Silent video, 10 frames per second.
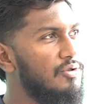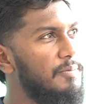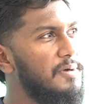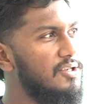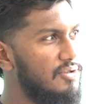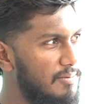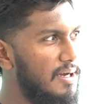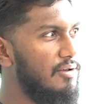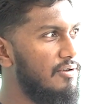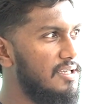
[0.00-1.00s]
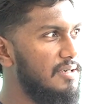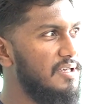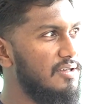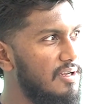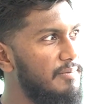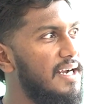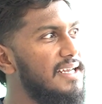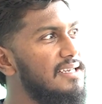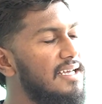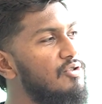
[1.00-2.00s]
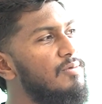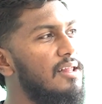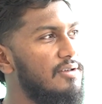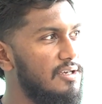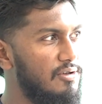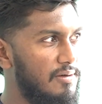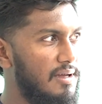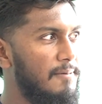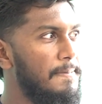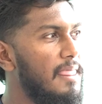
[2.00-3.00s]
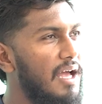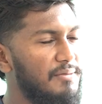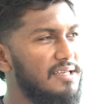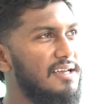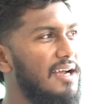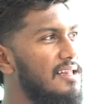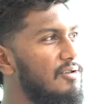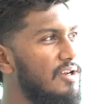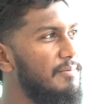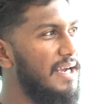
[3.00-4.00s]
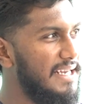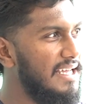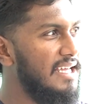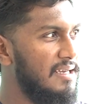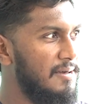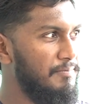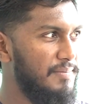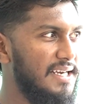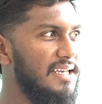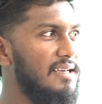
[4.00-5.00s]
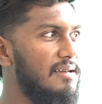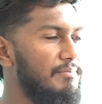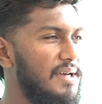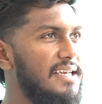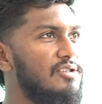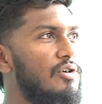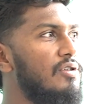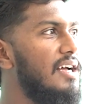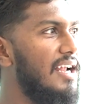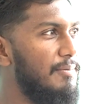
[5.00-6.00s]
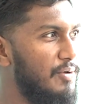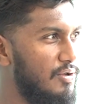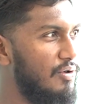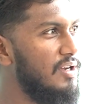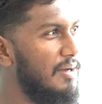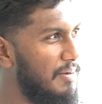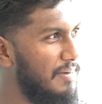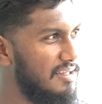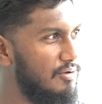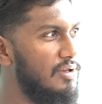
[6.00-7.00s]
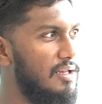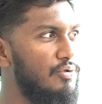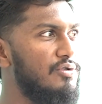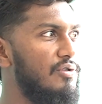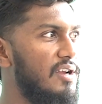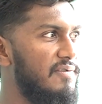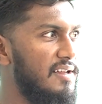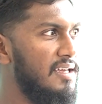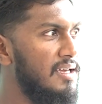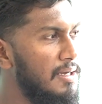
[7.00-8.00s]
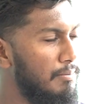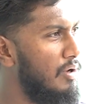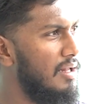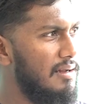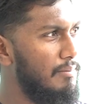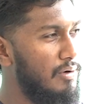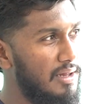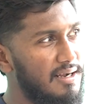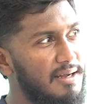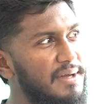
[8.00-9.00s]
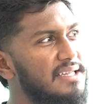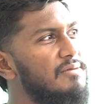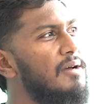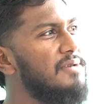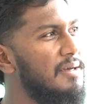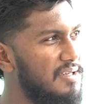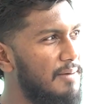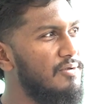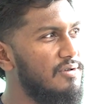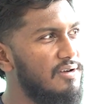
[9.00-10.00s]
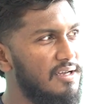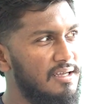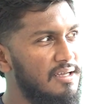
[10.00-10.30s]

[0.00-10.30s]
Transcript: সব কিছুতেই ভালো করেছি বিশেষ করে ব্যাটিংটা কিন্তু ভালো ছিল আমরা স্ট্রাগল করি ব্যাটিংয়ে ব্যাটিং ব্যাটিং যখন খারাপ হয় তখনই আমরা ম্যাচগুলো লুজ করে ফেলি বল বলাররা ম্যাক্সিমাম টাইম সাপোর্ট করে